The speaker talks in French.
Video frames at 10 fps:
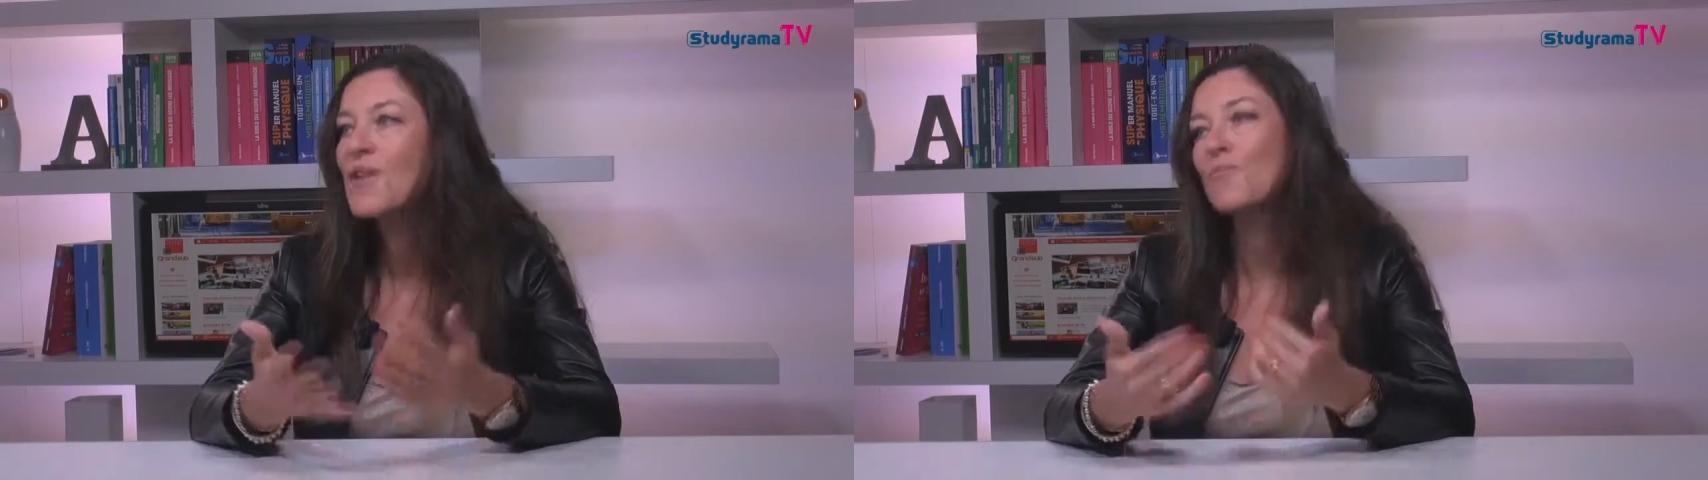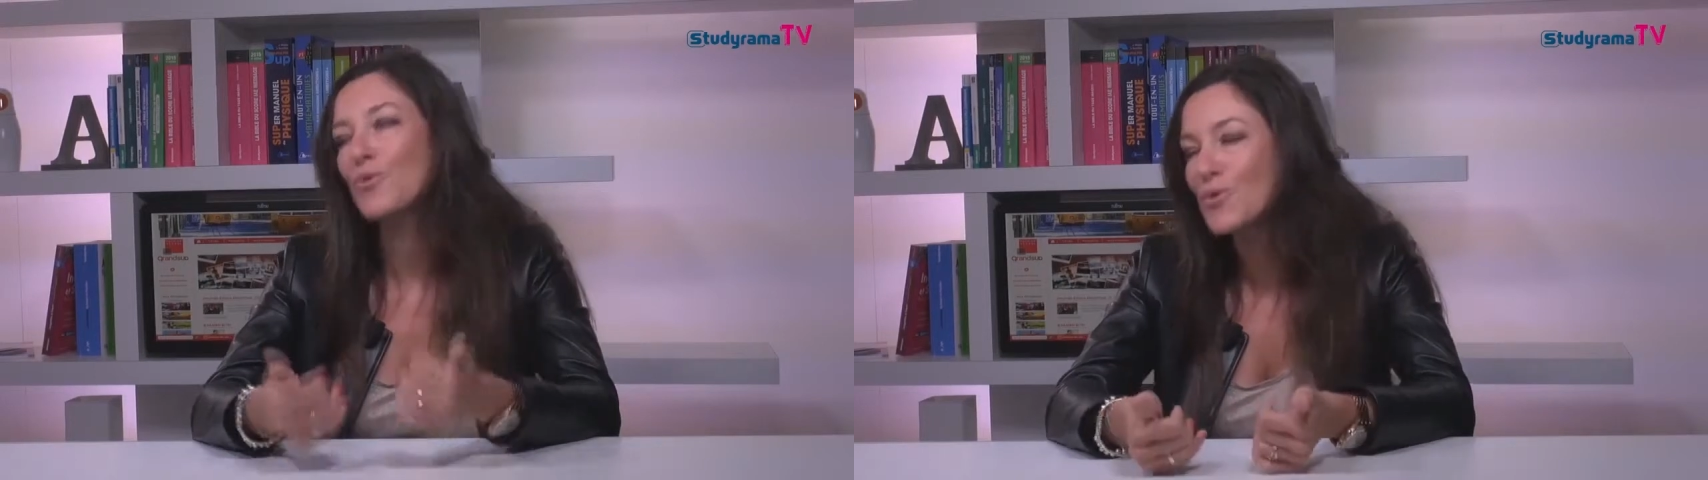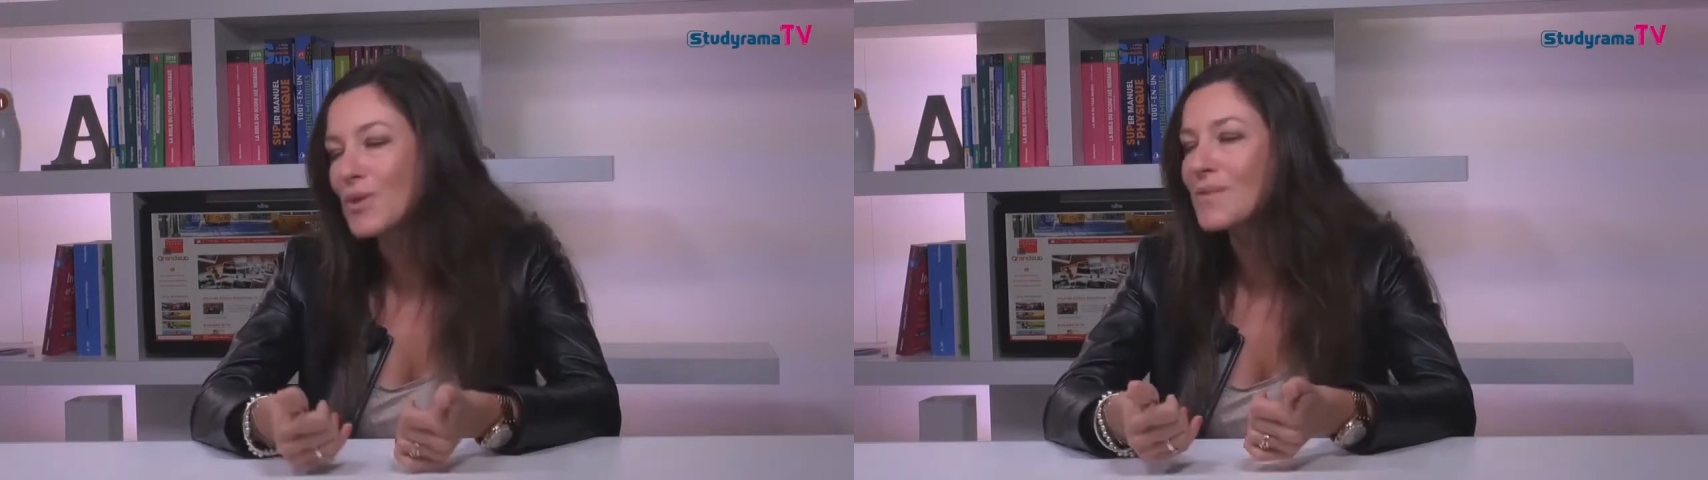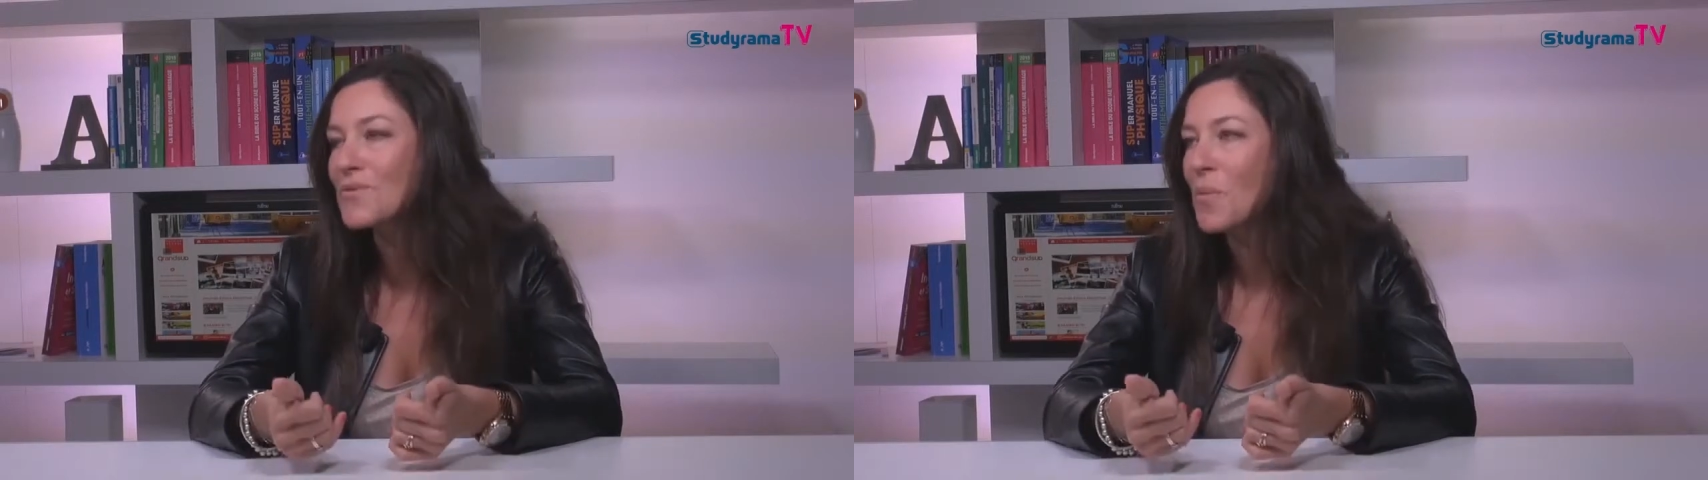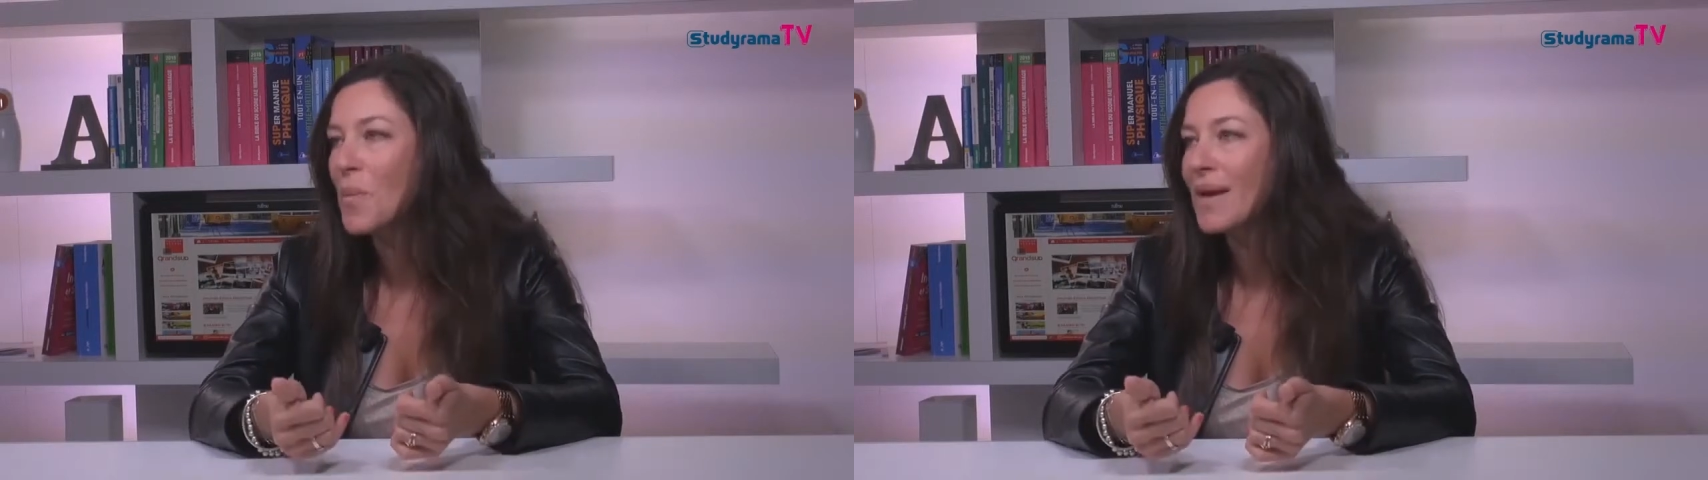Pour ceux qui ne
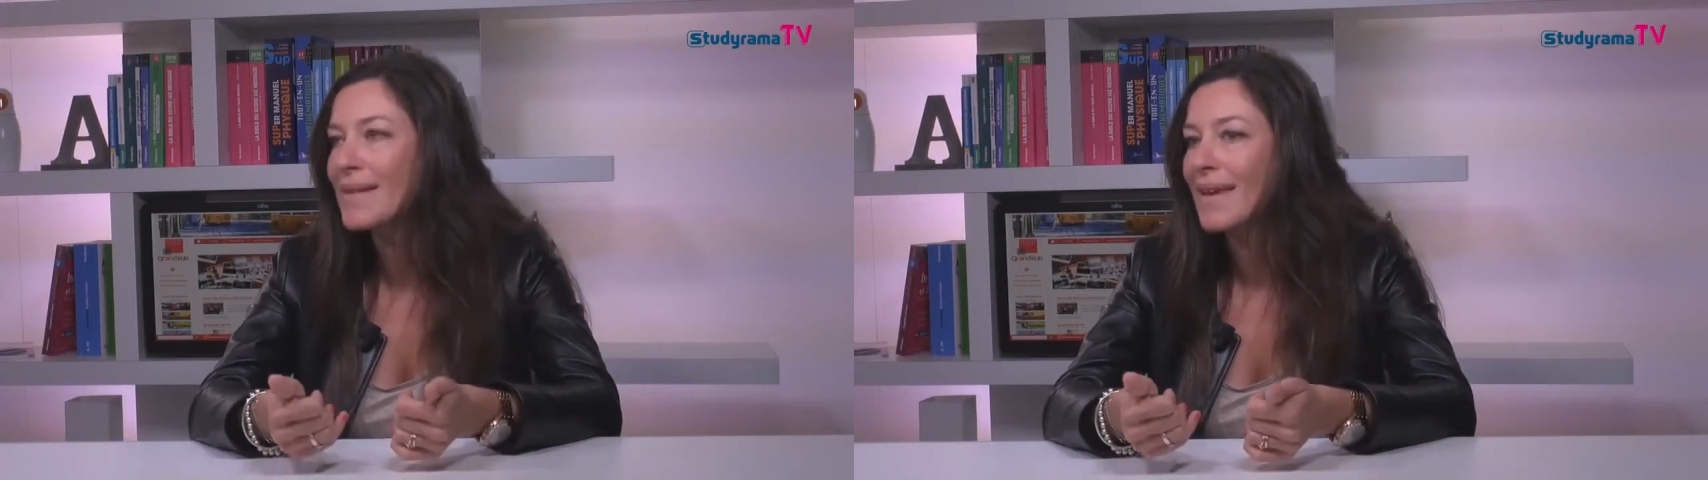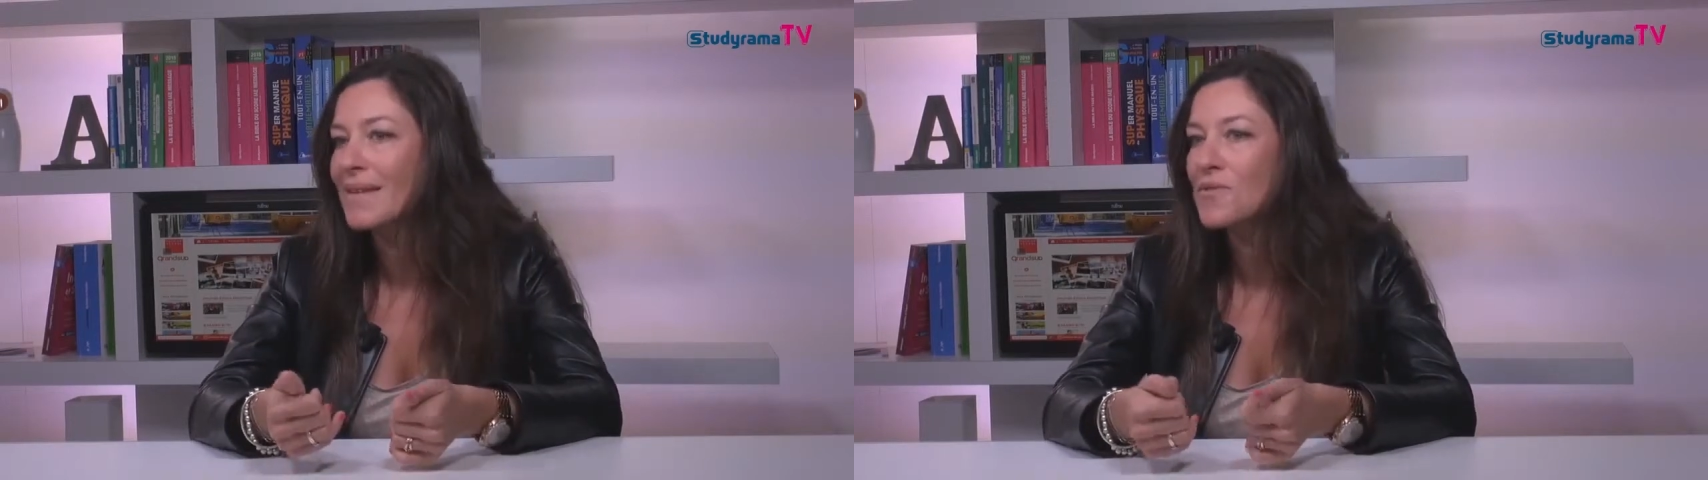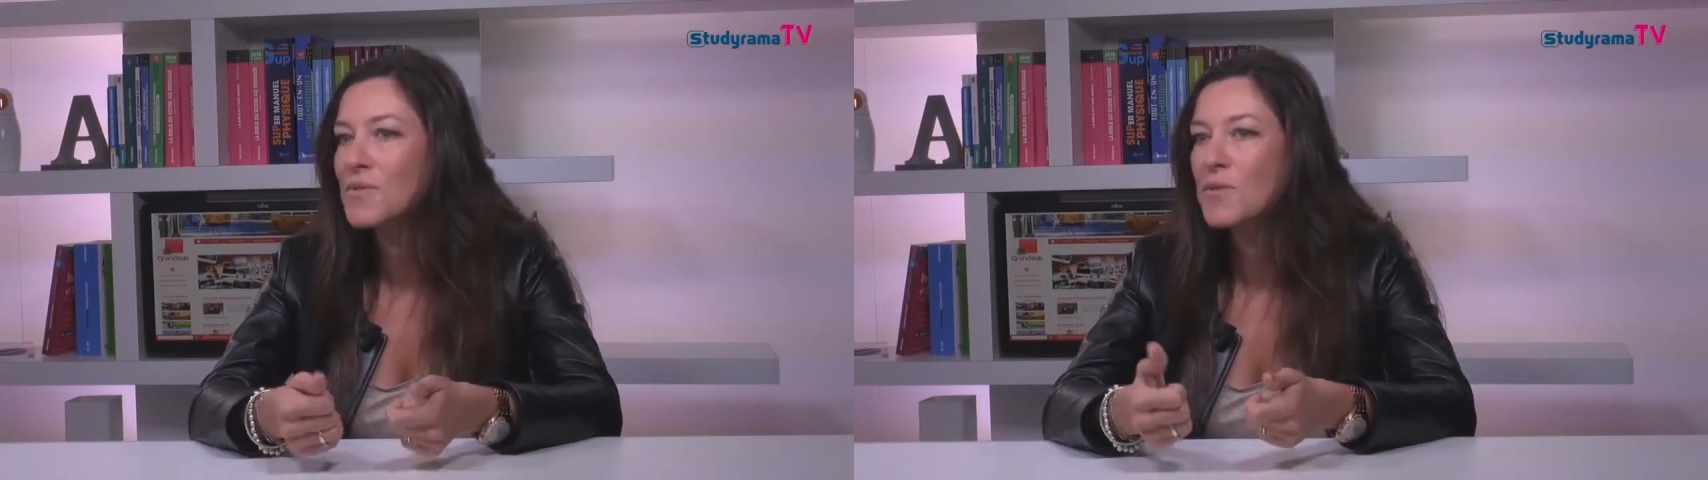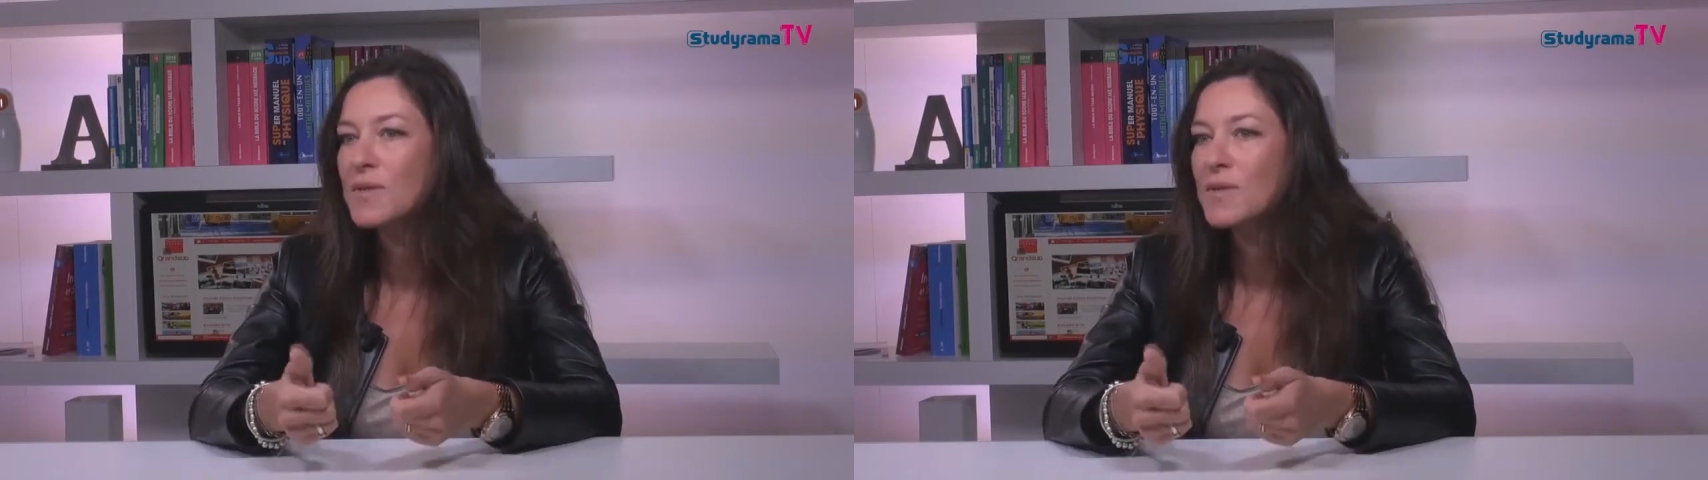sont pas alternance,